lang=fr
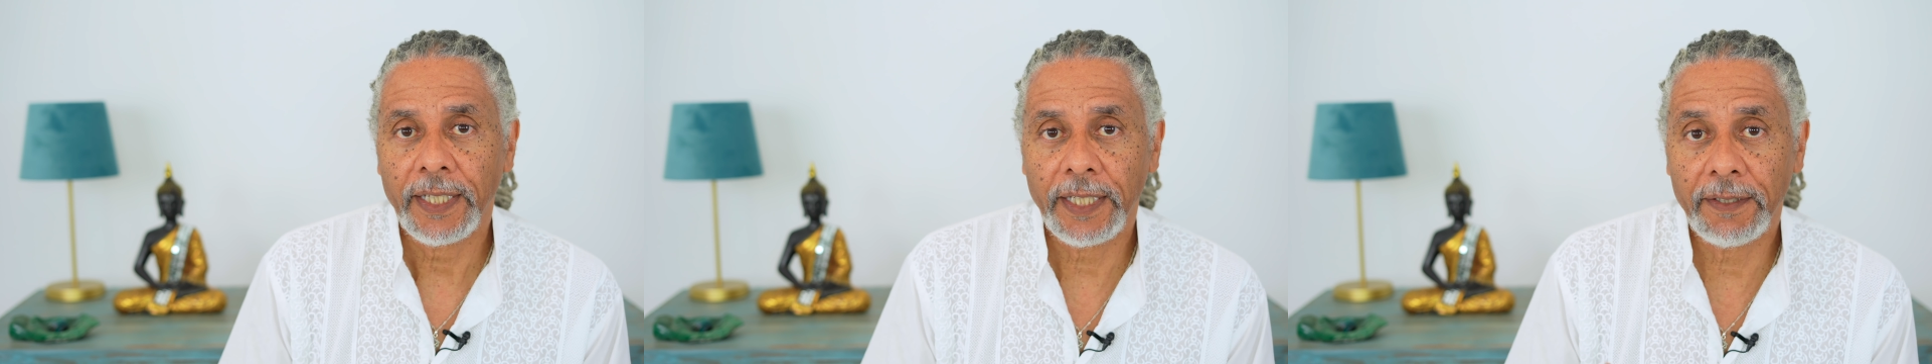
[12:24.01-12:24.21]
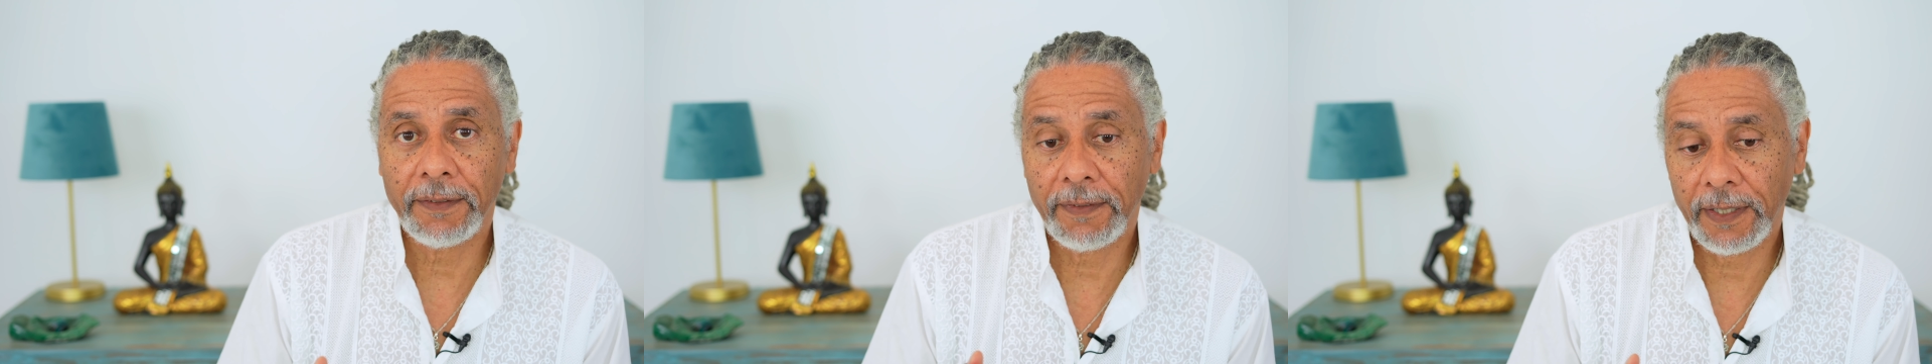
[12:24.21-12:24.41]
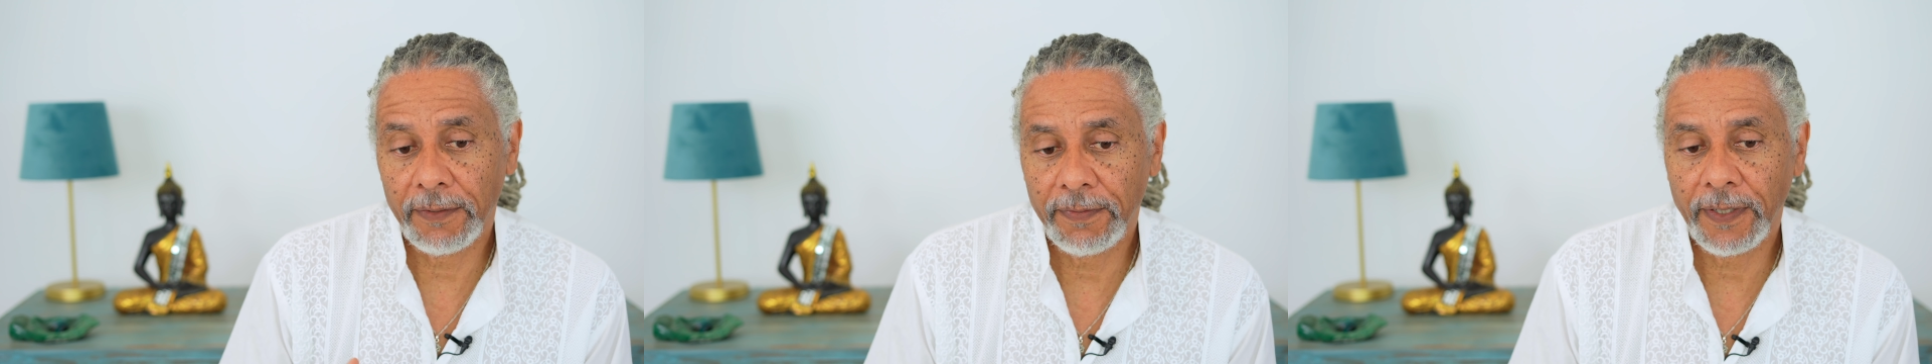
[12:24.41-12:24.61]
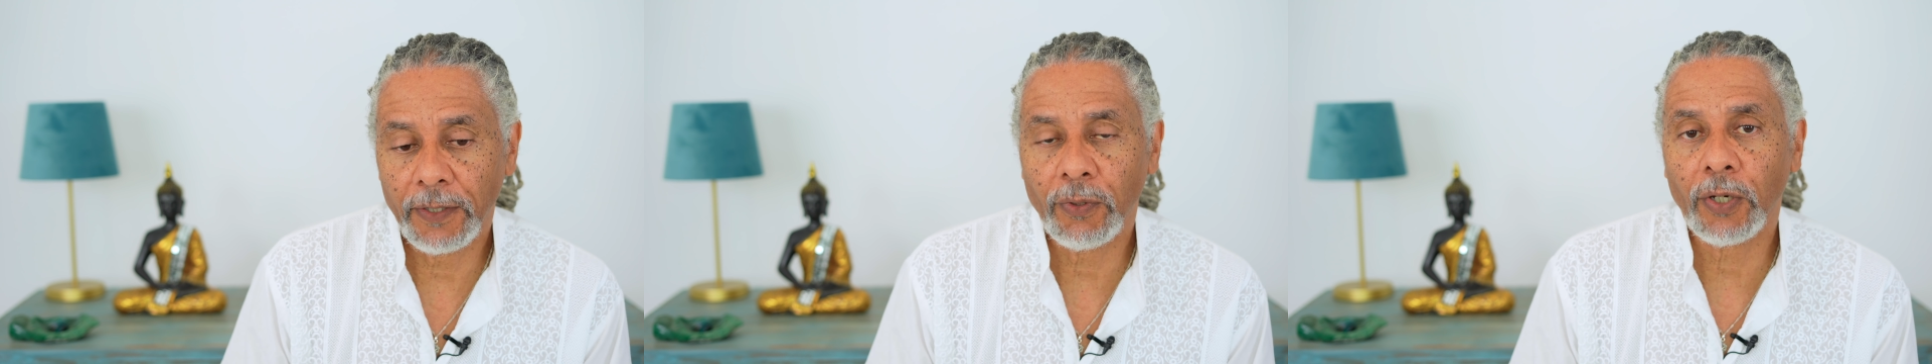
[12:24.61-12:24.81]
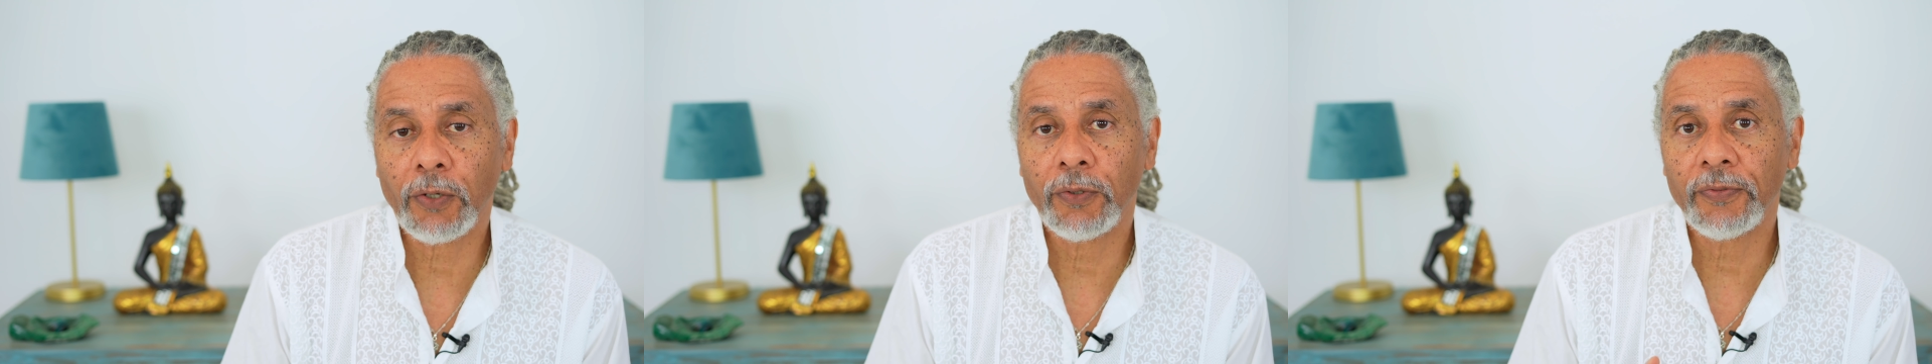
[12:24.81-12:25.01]
et il va
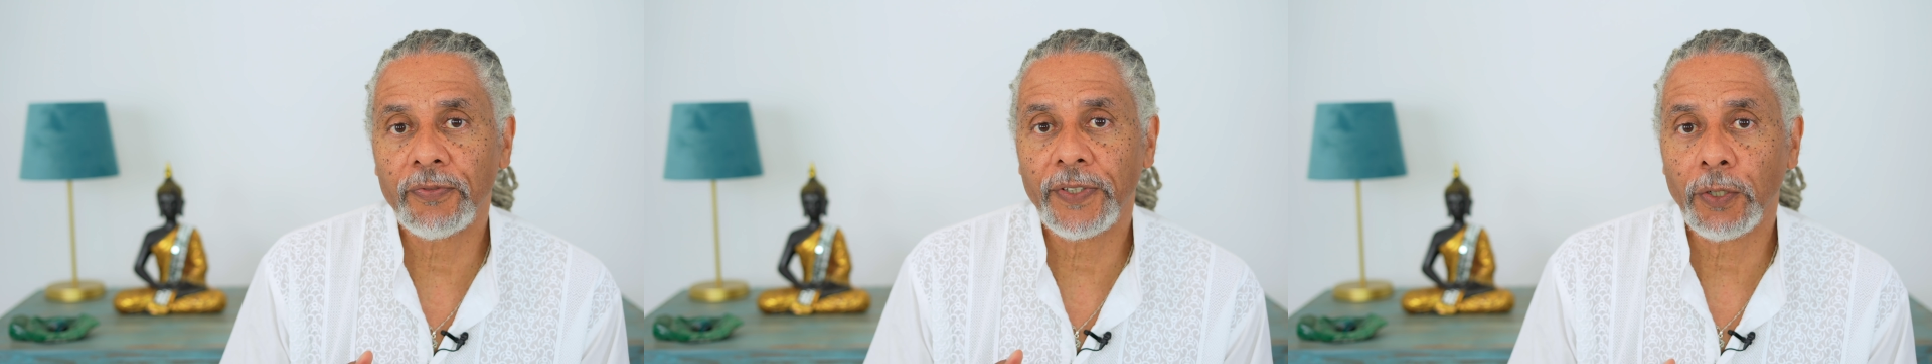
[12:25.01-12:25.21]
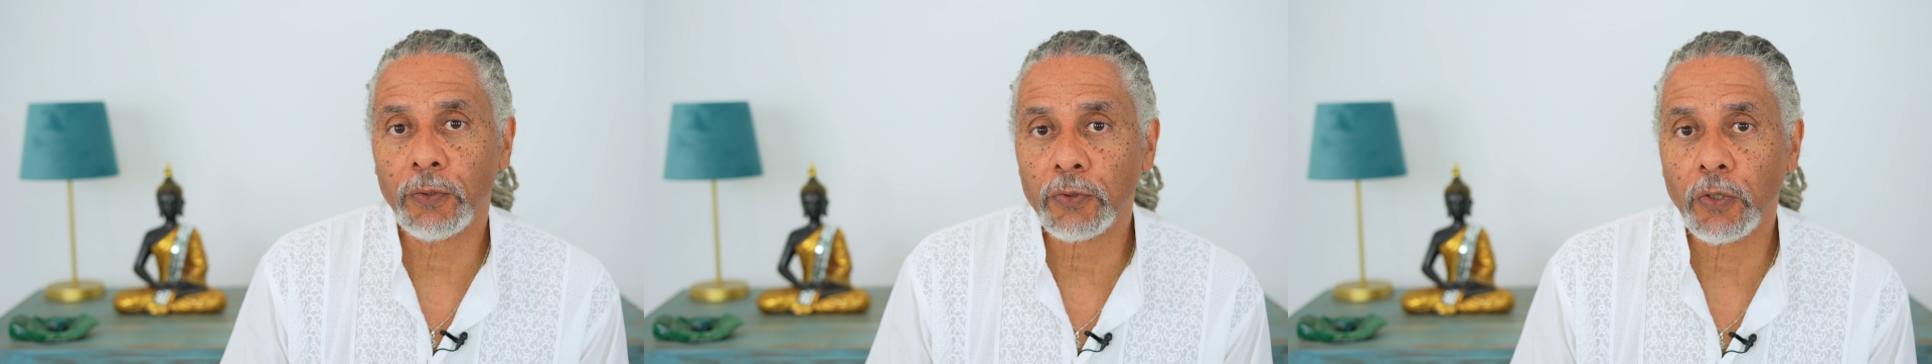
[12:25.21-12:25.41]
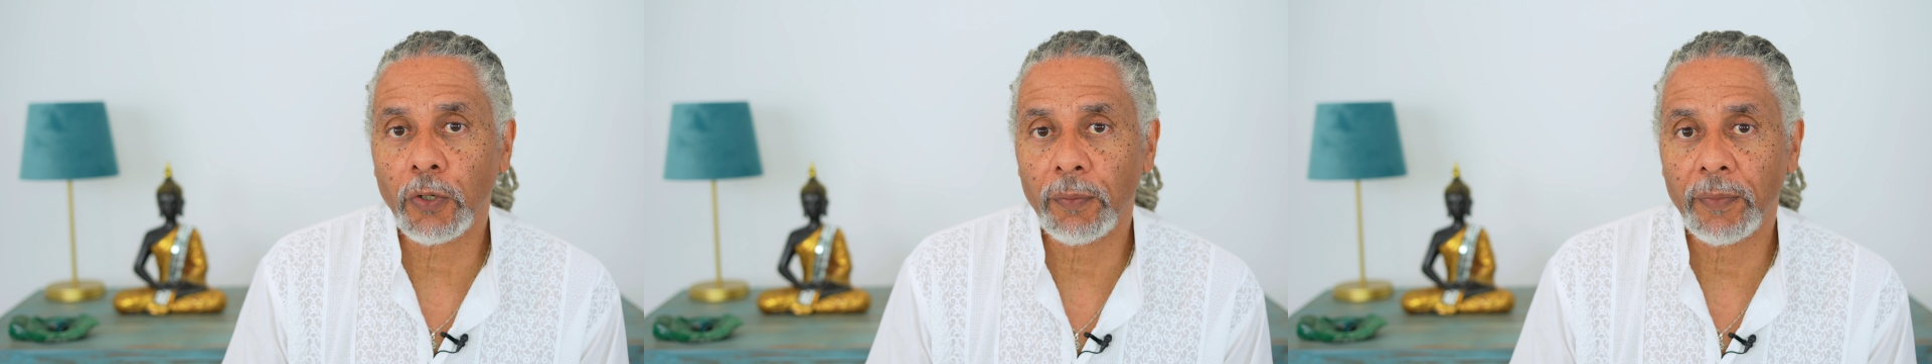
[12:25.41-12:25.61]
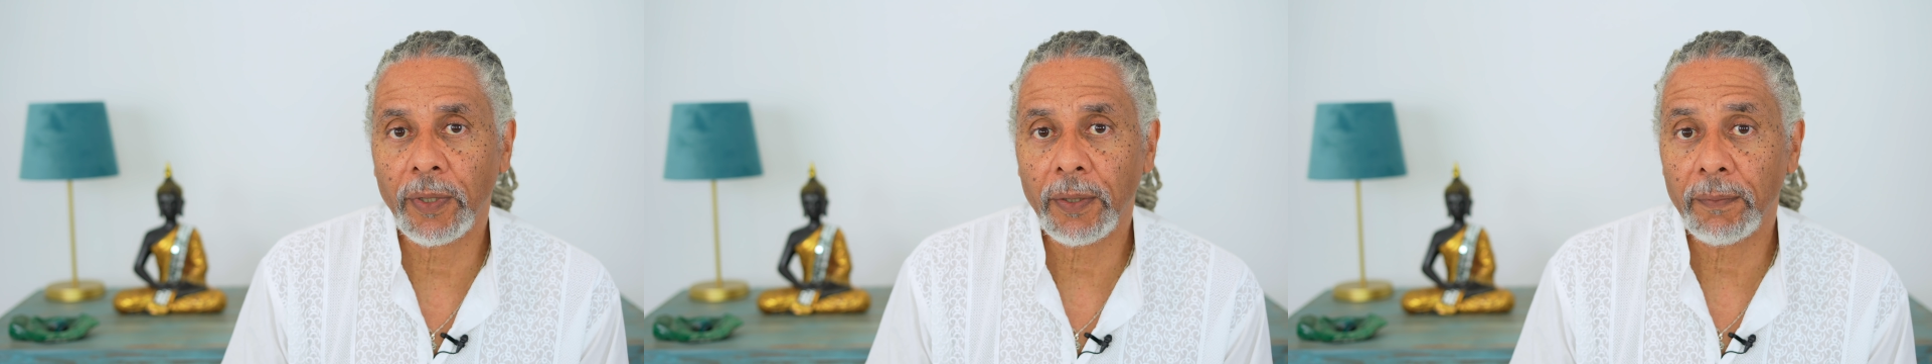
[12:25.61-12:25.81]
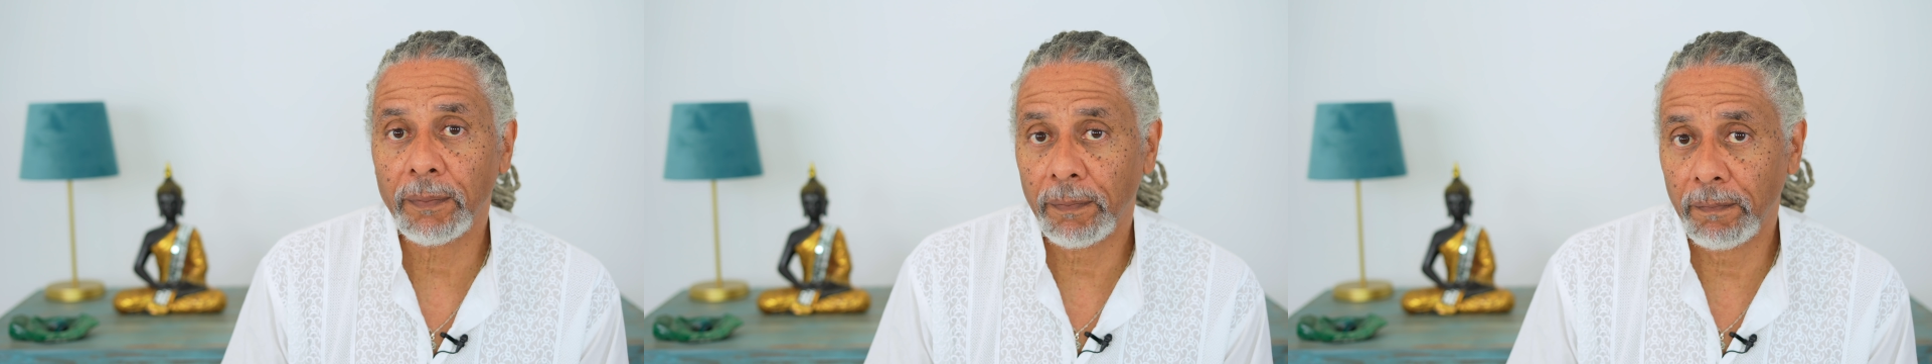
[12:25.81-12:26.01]
falloir le faire
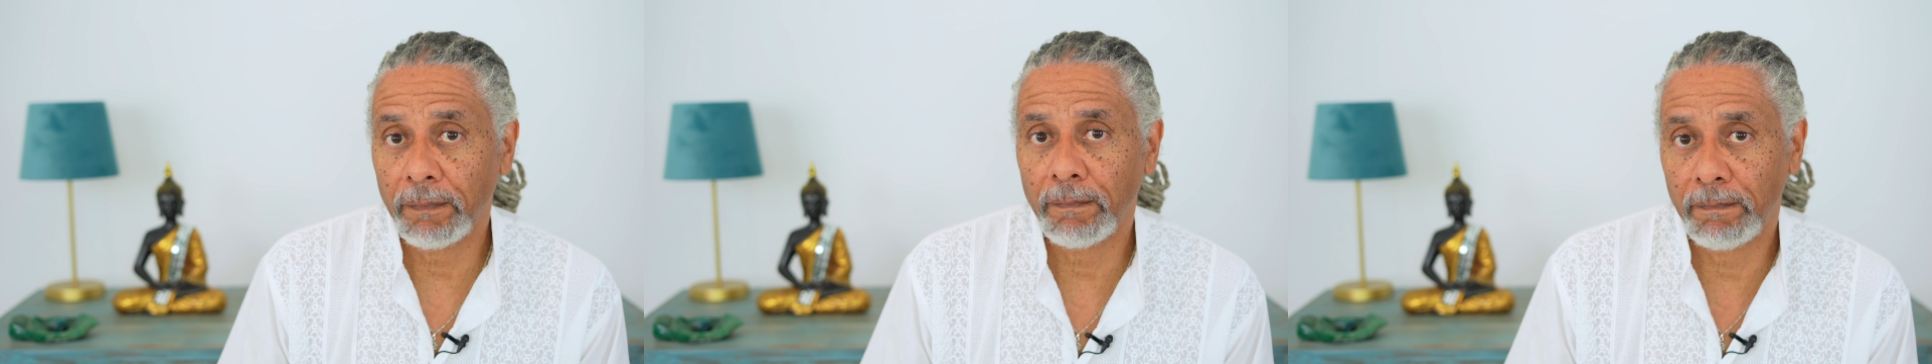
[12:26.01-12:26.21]
autrement,